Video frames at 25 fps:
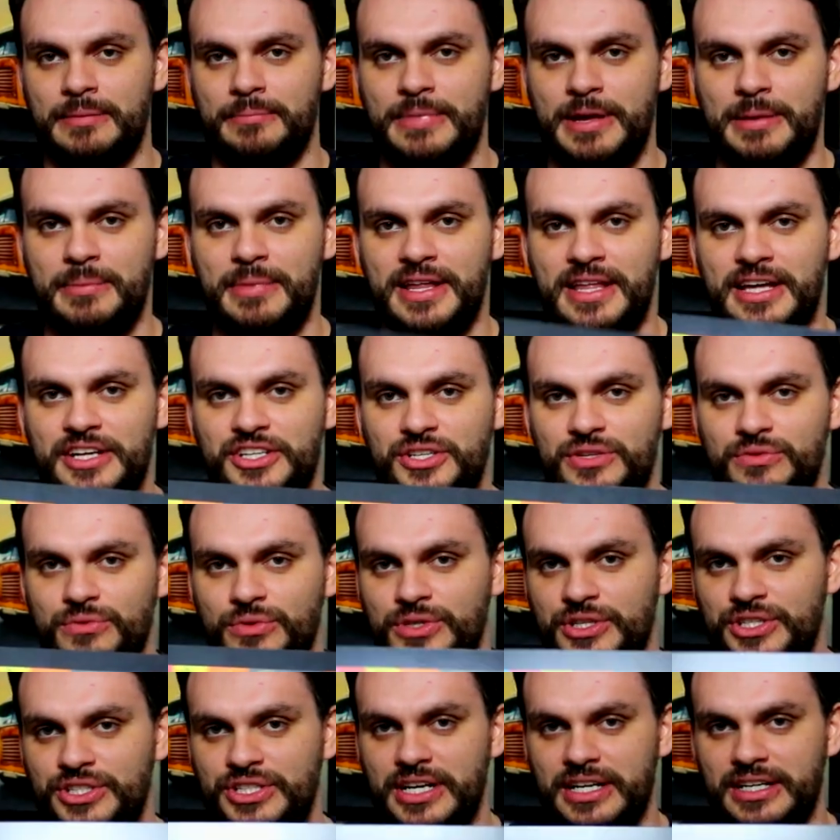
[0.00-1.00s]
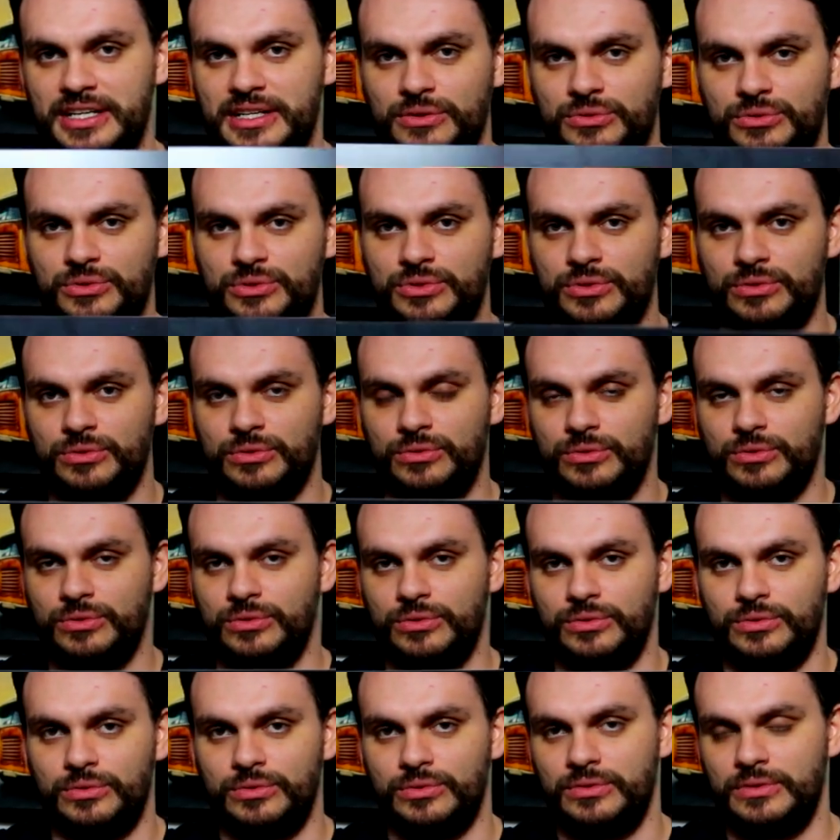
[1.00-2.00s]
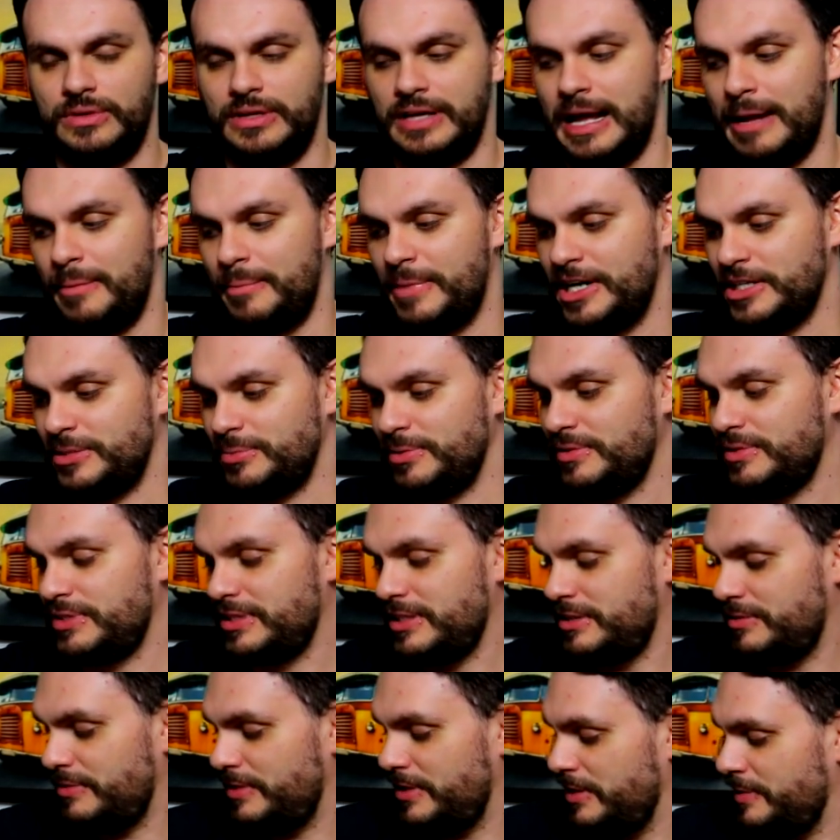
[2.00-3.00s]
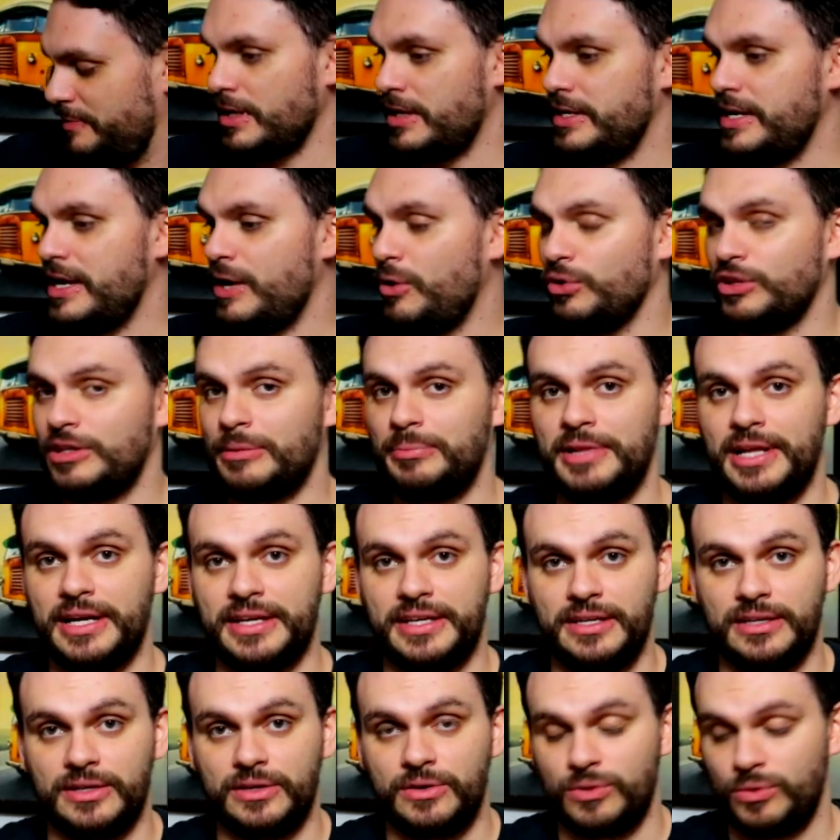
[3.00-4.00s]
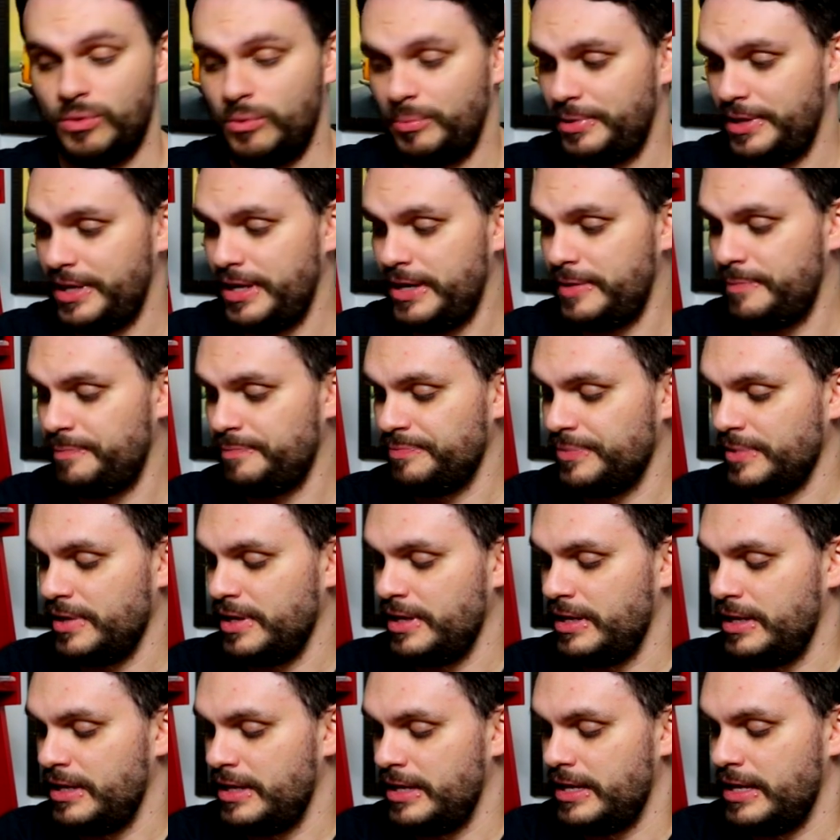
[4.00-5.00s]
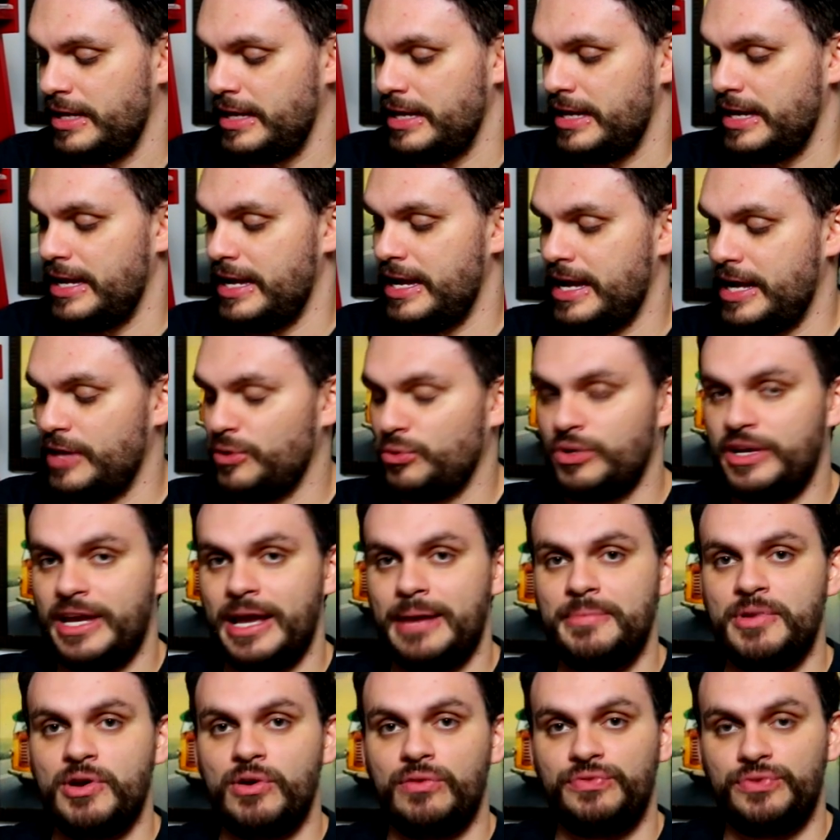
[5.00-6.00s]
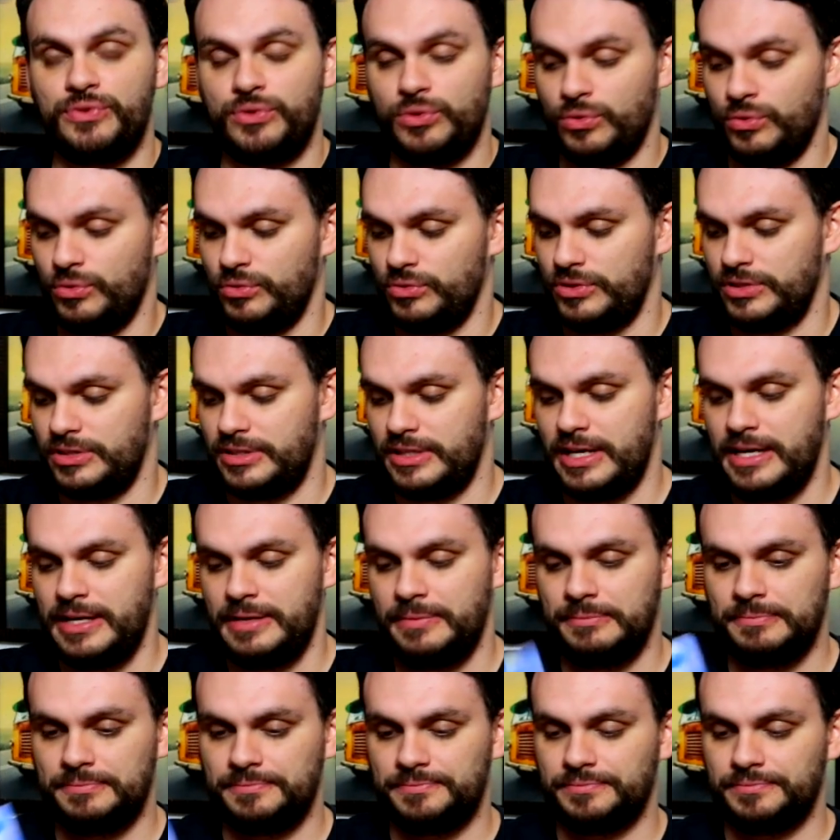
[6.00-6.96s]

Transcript: Bem baratinho, vou deixar aqui no, no abaixo para vocês verem. E a outra plaquinha que eu comprei é do Game of Thrones, tá?